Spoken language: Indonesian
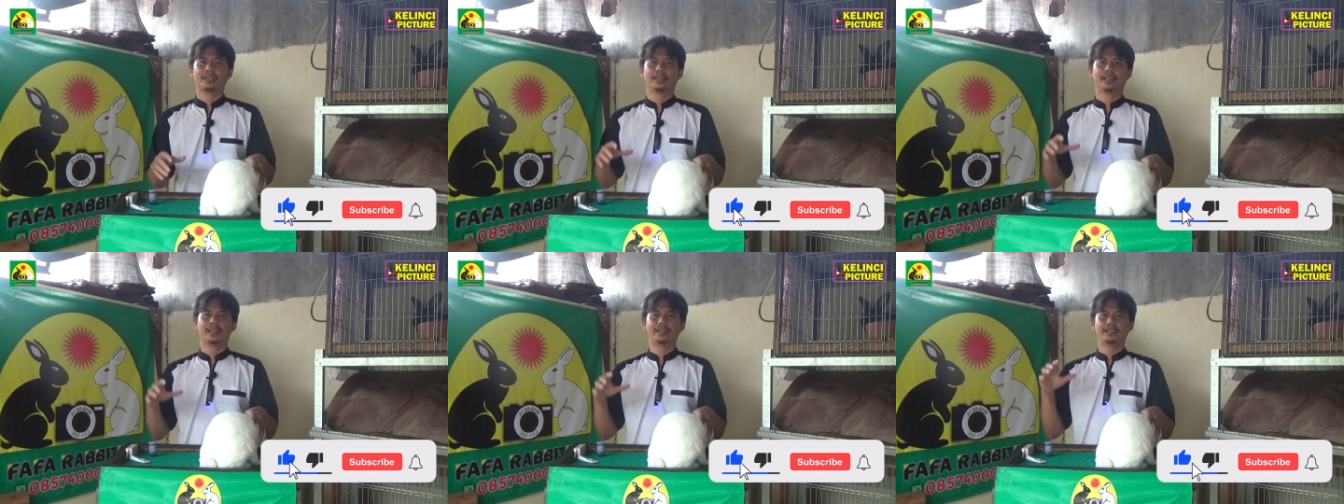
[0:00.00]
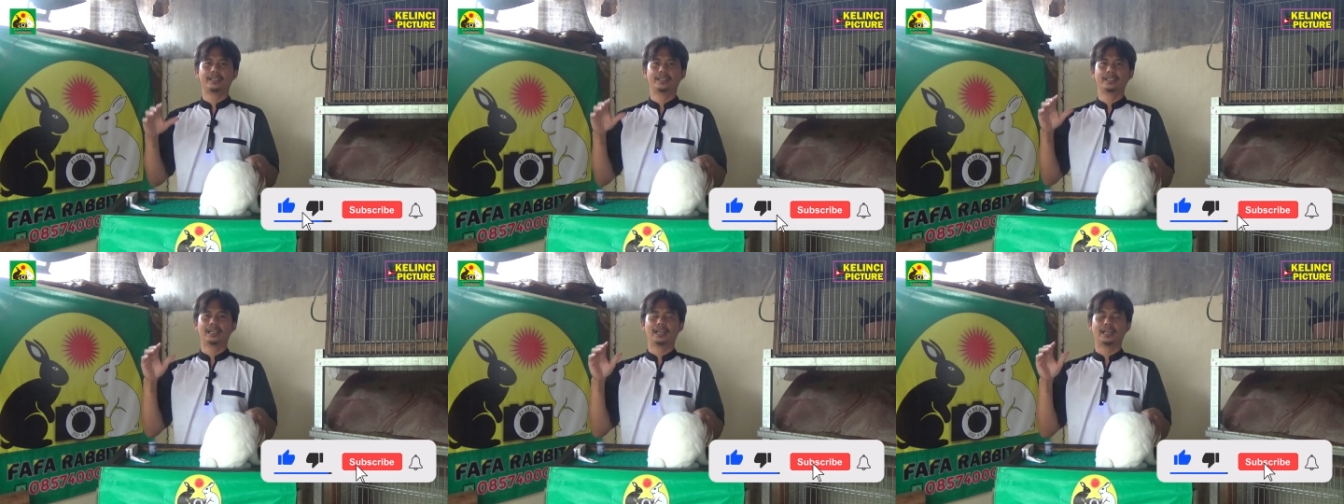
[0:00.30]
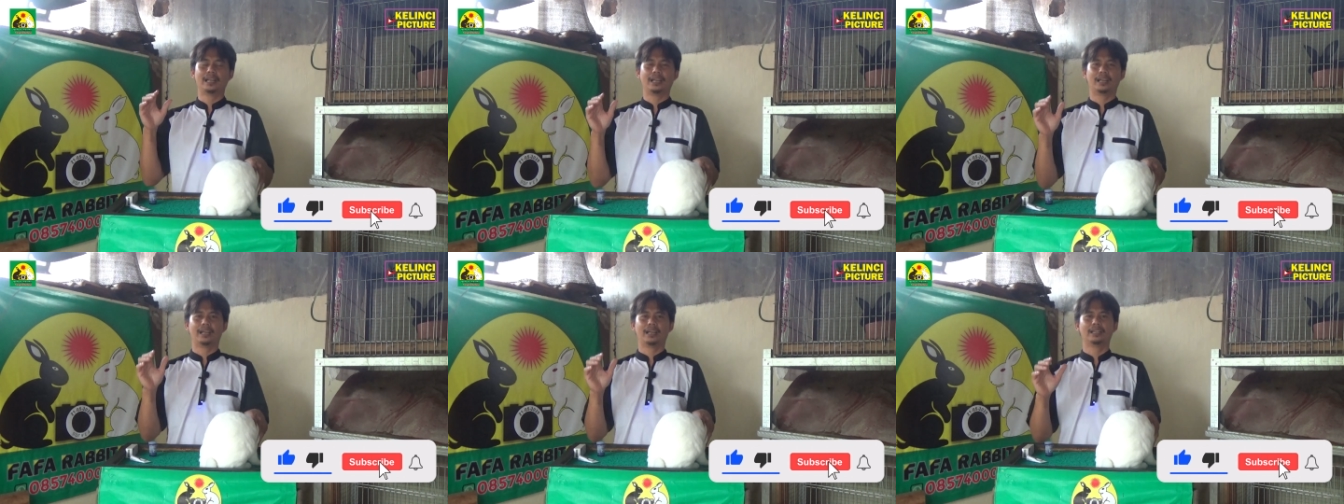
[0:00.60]
dan
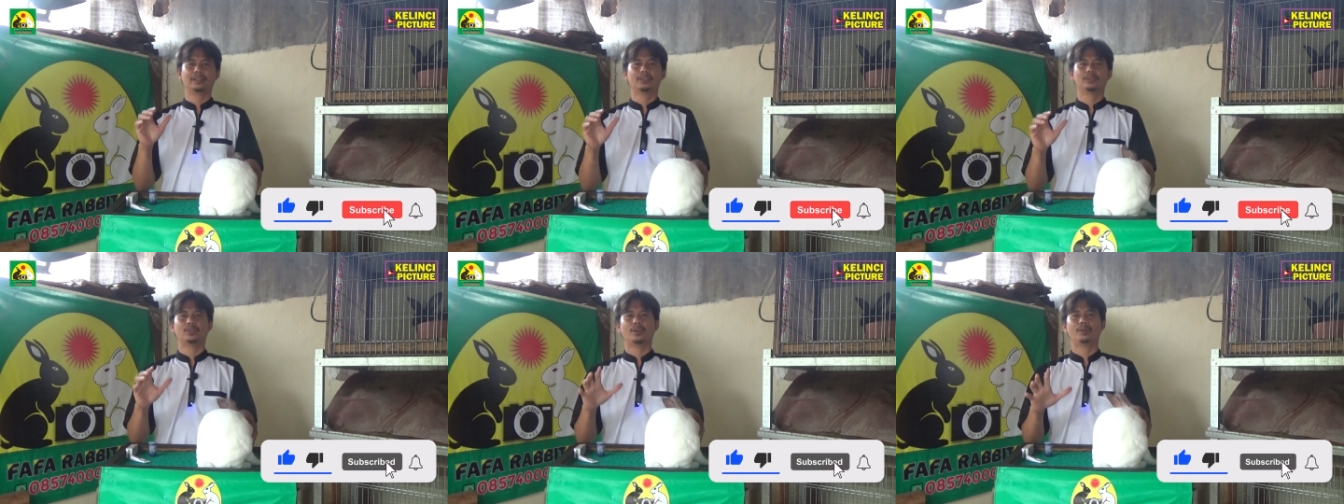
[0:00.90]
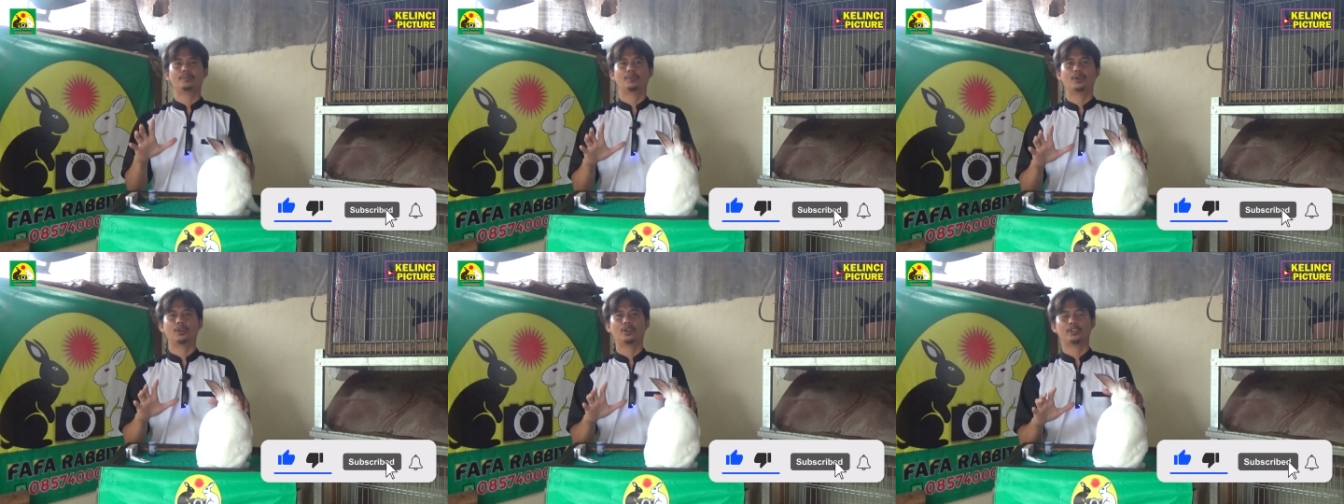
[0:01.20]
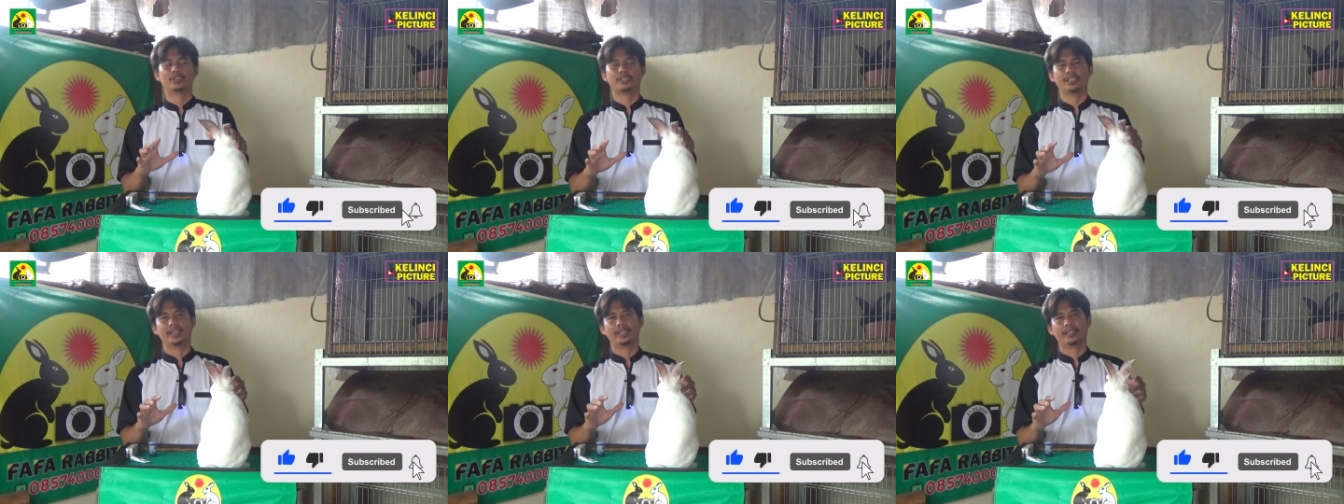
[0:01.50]
dinyalakan tombol
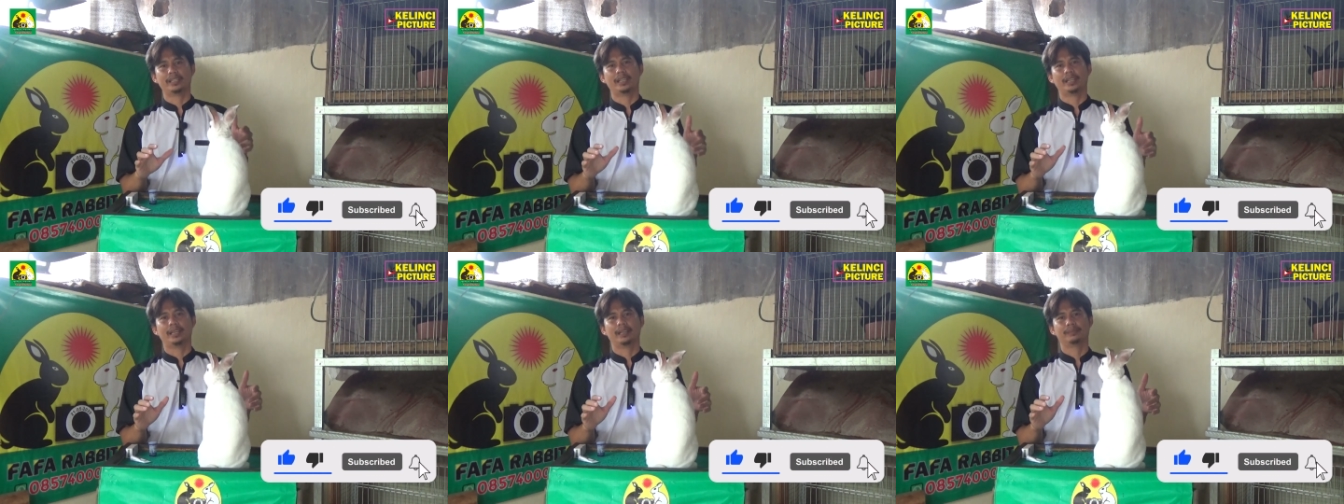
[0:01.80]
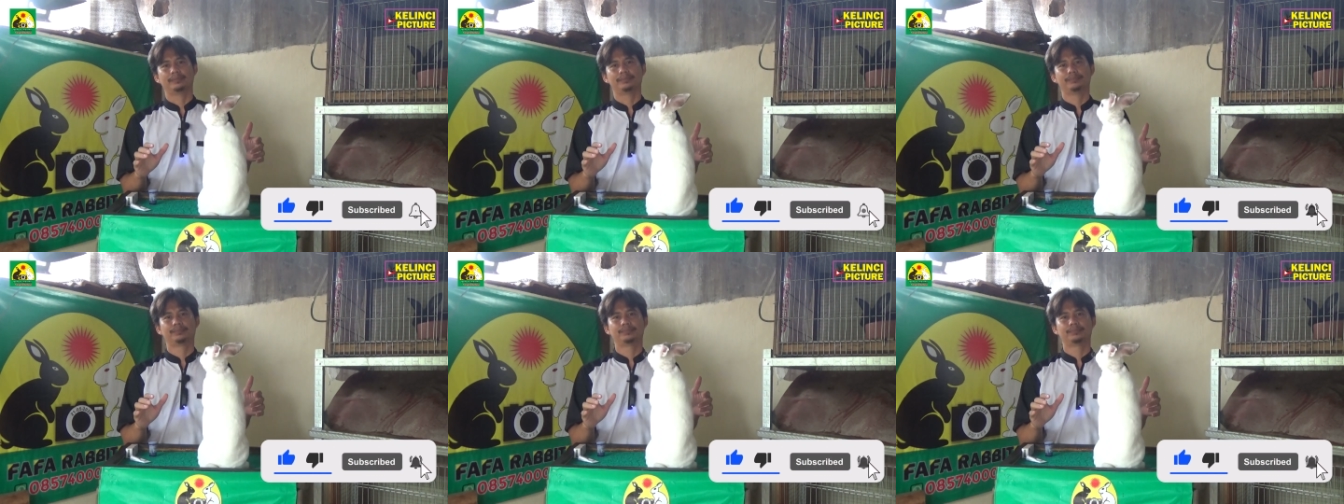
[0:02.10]
loncengnya.